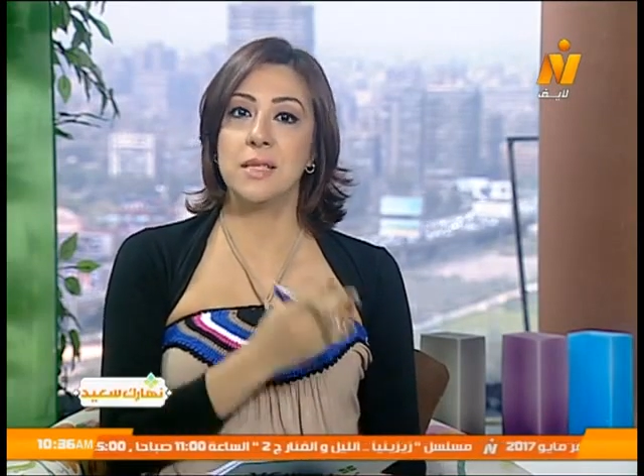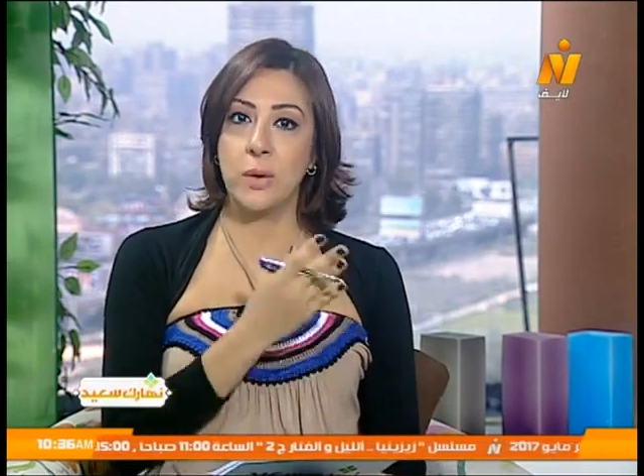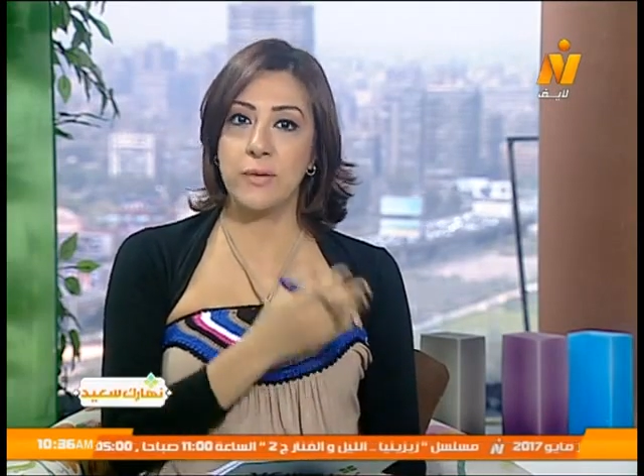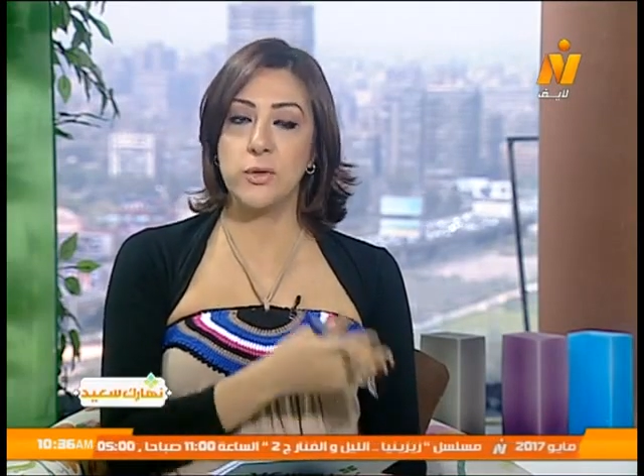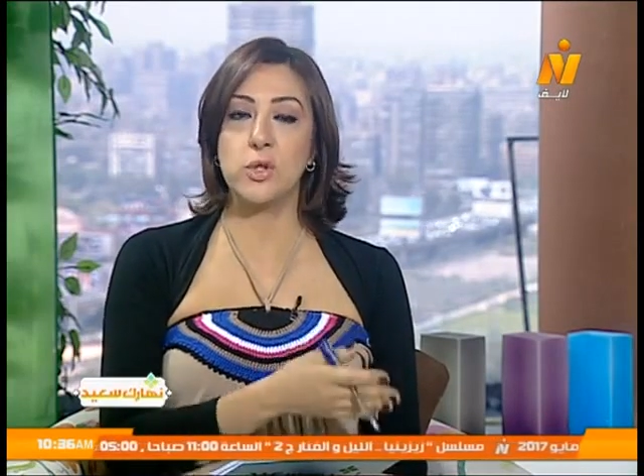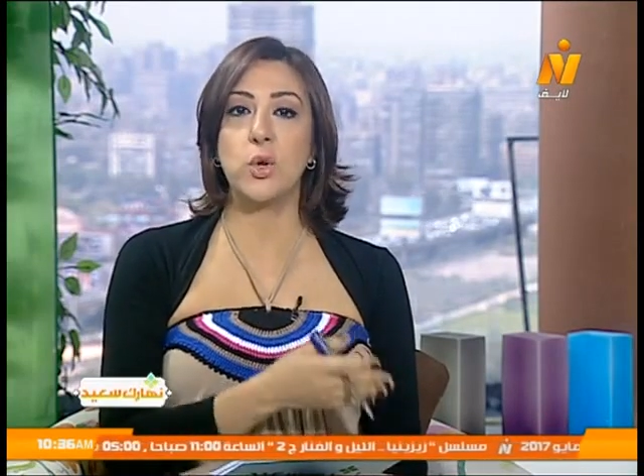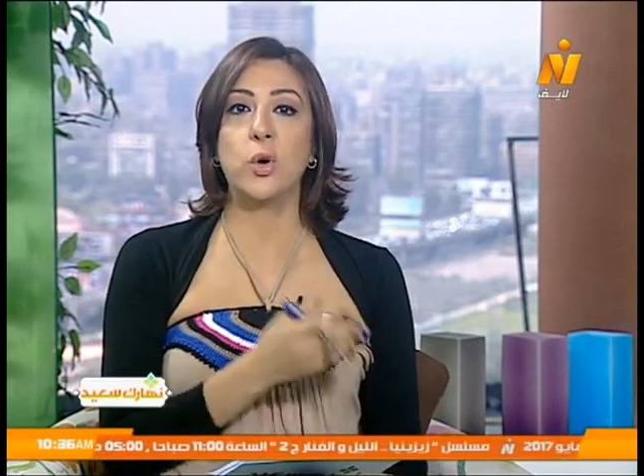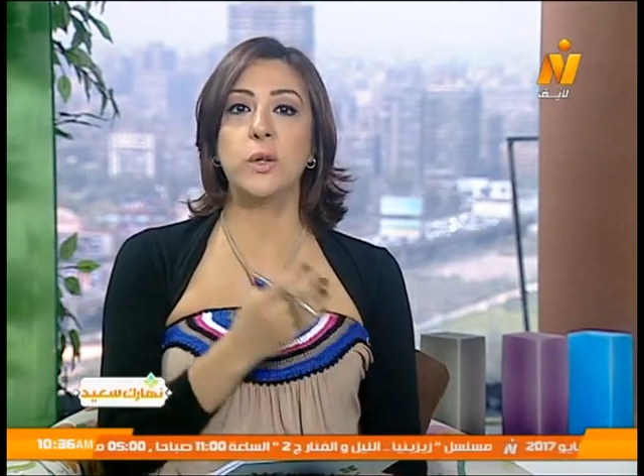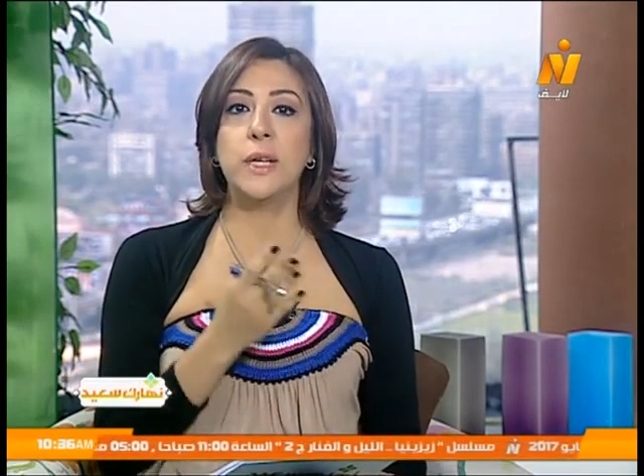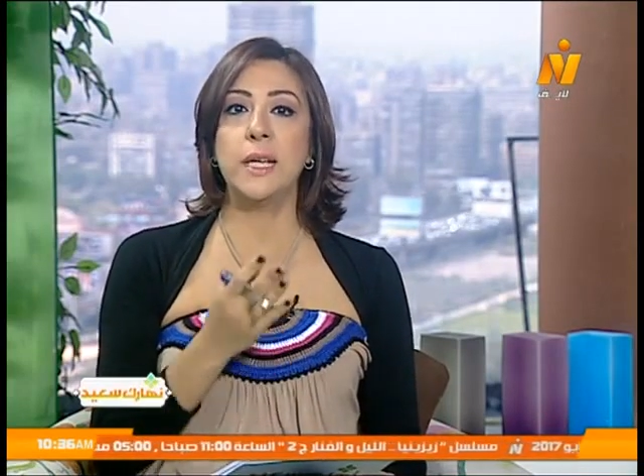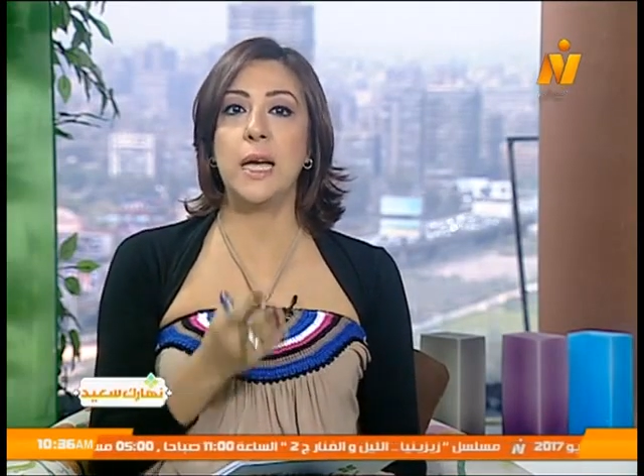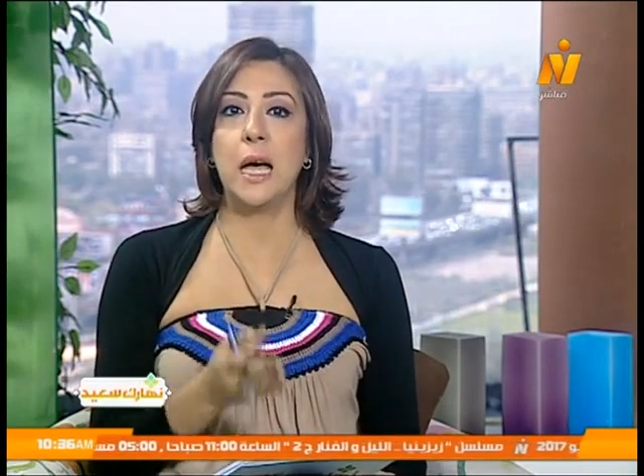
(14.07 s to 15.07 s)
سواء في
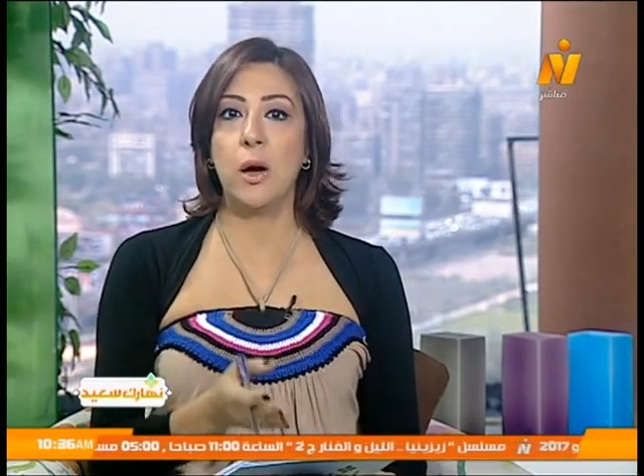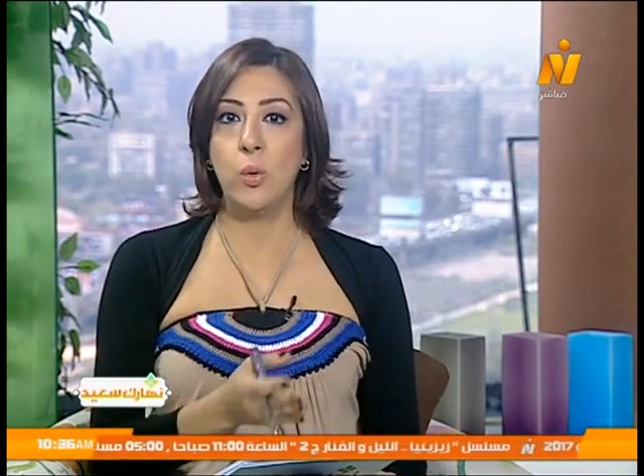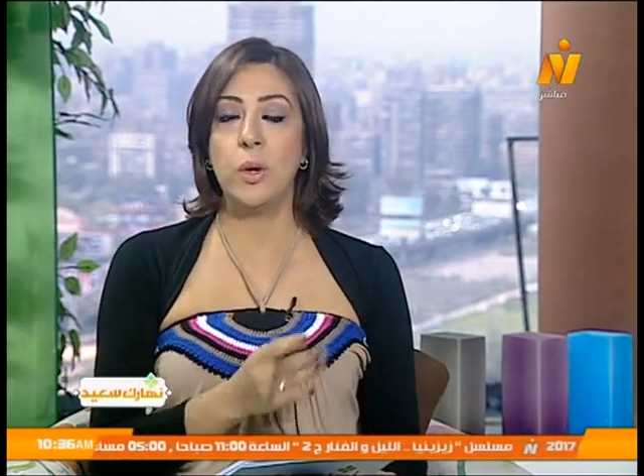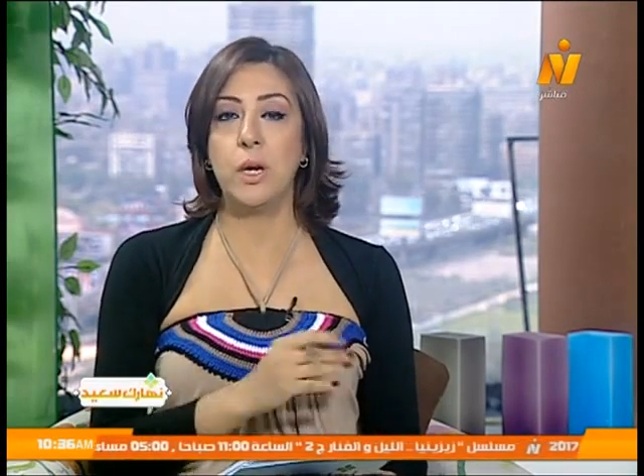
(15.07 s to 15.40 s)
السعودية أو